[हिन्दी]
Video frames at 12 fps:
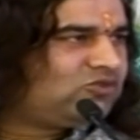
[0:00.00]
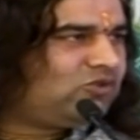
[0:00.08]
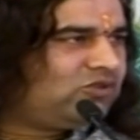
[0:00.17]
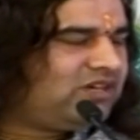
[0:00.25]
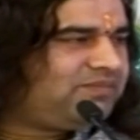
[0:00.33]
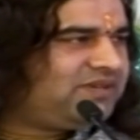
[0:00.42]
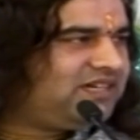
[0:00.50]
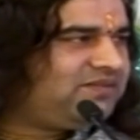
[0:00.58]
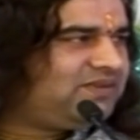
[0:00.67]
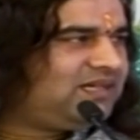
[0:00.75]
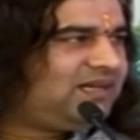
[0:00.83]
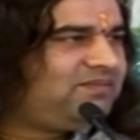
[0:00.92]
छोड़ना
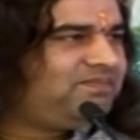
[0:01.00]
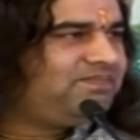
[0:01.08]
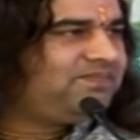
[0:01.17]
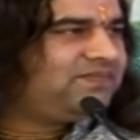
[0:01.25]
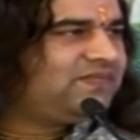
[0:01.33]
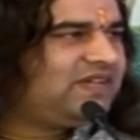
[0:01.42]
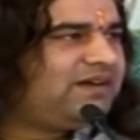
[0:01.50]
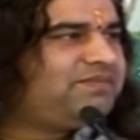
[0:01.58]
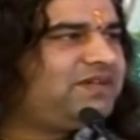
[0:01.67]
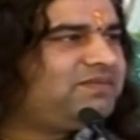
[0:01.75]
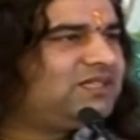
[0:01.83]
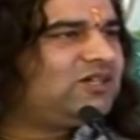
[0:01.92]
पड़ेगा फिलहाल
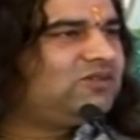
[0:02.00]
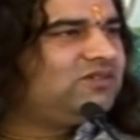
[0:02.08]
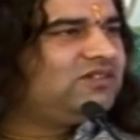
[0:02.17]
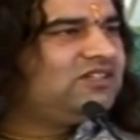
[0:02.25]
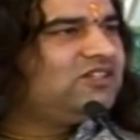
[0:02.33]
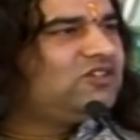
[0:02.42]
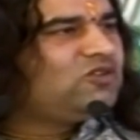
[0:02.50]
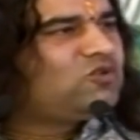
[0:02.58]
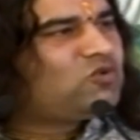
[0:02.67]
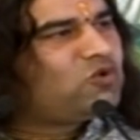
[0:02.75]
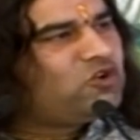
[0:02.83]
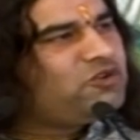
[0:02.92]
आप ये बताओ
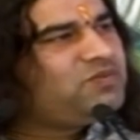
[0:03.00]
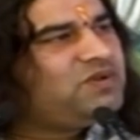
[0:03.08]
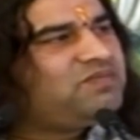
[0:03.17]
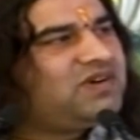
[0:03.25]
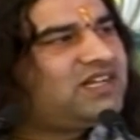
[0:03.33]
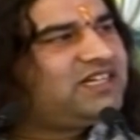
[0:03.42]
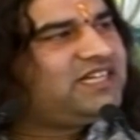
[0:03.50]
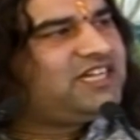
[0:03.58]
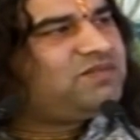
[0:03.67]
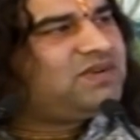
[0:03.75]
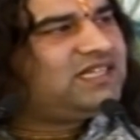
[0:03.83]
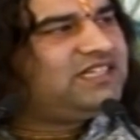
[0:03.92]
कोई भी मरने
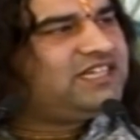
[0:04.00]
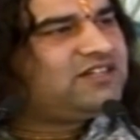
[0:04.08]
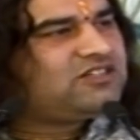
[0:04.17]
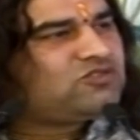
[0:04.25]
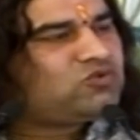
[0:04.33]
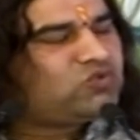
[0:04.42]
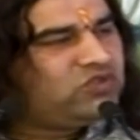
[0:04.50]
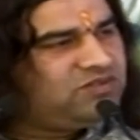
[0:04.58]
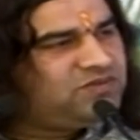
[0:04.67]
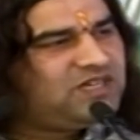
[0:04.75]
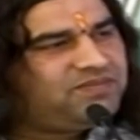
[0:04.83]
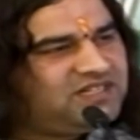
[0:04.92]
के बाद एक
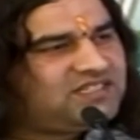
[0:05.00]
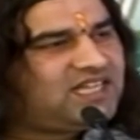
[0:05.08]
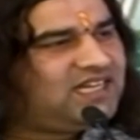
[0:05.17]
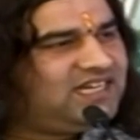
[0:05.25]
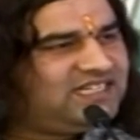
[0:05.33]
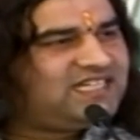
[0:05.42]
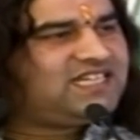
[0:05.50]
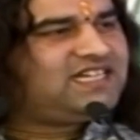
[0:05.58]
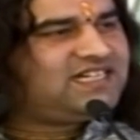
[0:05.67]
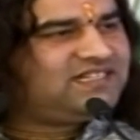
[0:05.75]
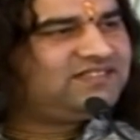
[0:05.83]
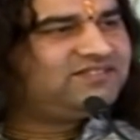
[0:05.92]
सुई भी अपने साथ ले
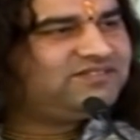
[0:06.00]
जाएगा